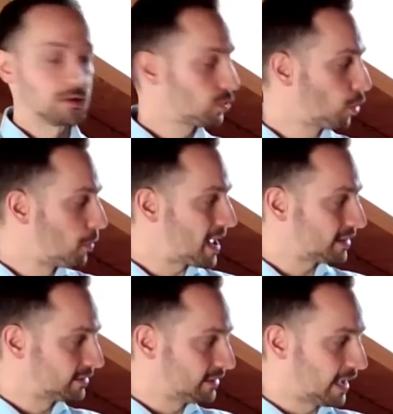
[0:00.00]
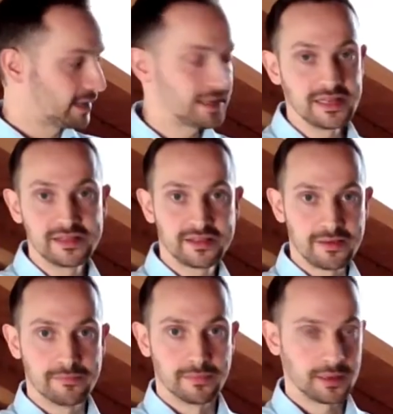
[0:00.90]
comanda il
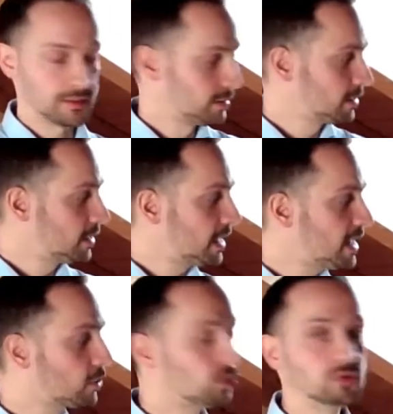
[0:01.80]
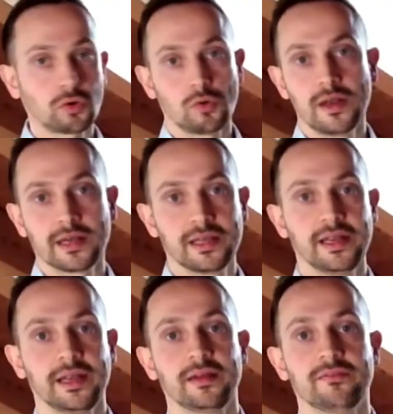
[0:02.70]
team e controlla
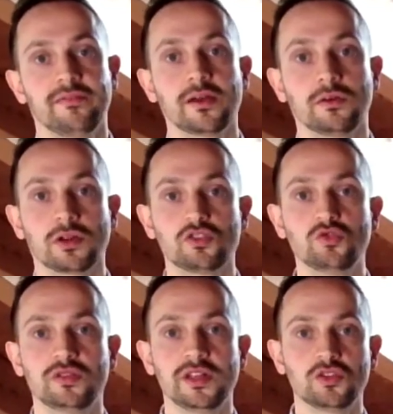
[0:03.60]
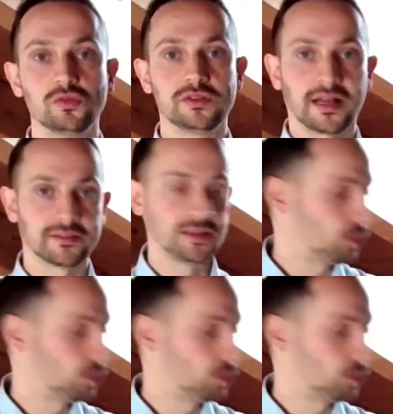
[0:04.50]
che vengano raggiunti i risultati